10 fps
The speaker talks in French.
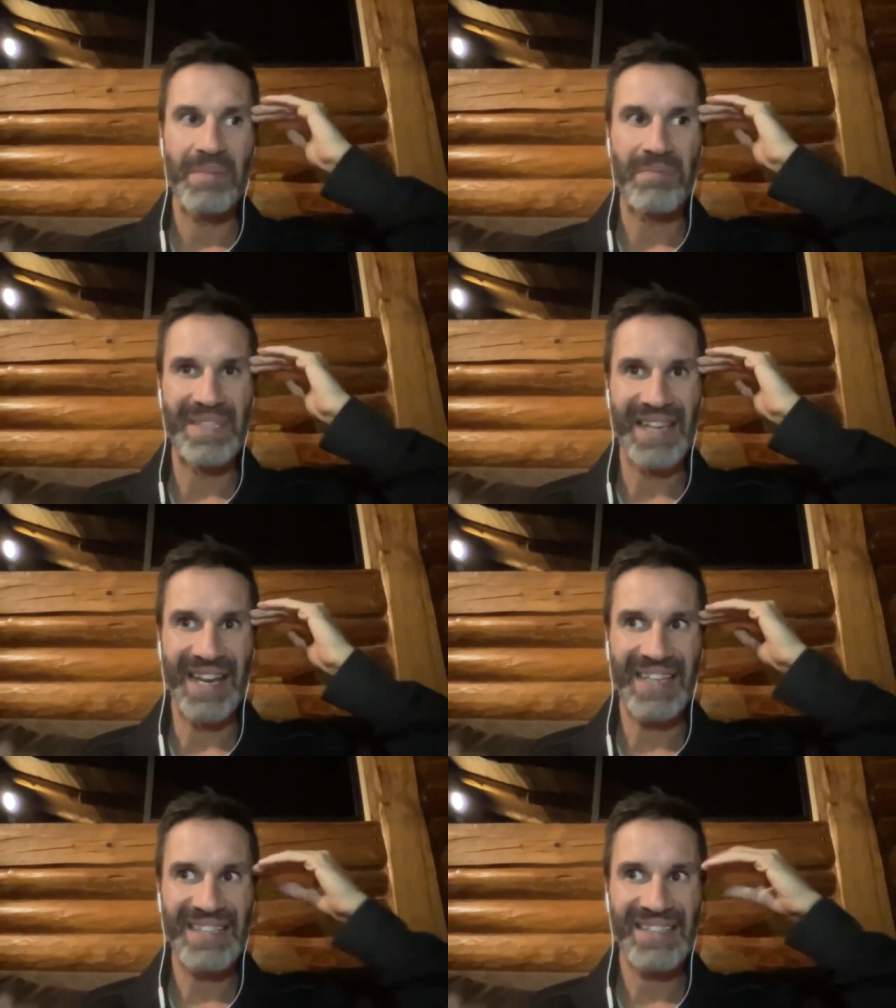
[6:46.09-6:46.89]
mais ça
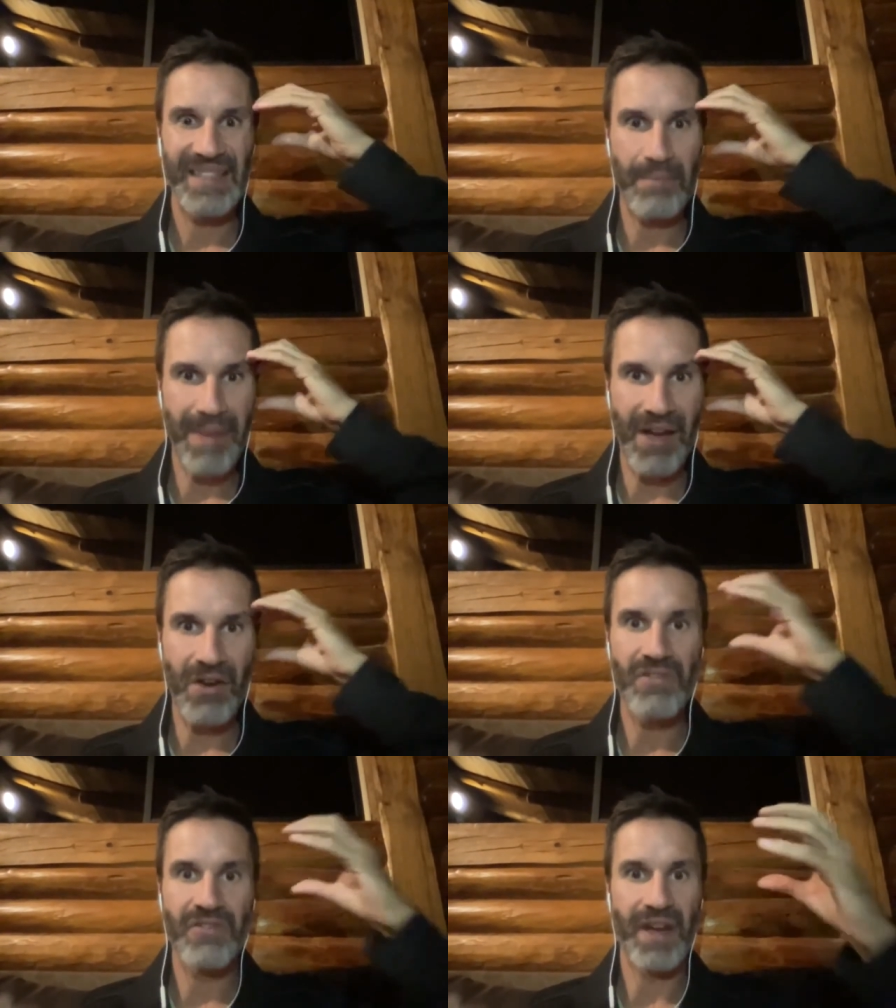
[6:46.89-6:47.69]
reste des
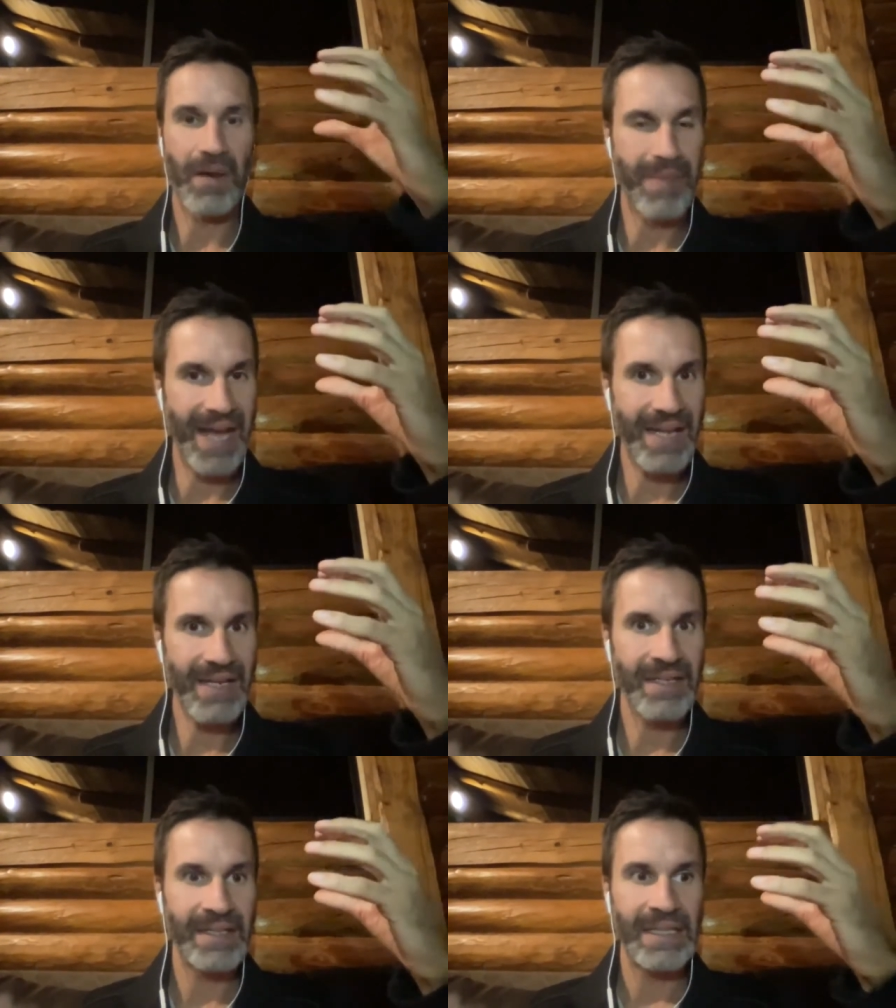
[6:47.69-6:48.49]
paroles
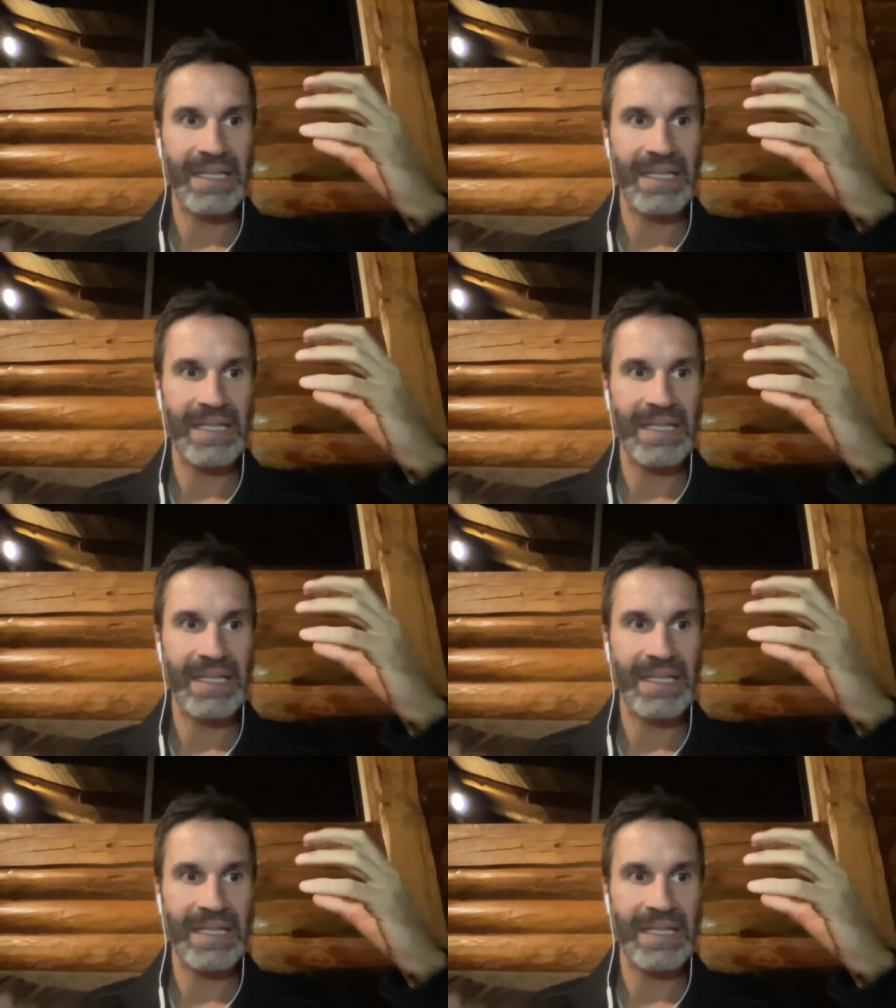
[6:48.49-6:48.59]
verbales,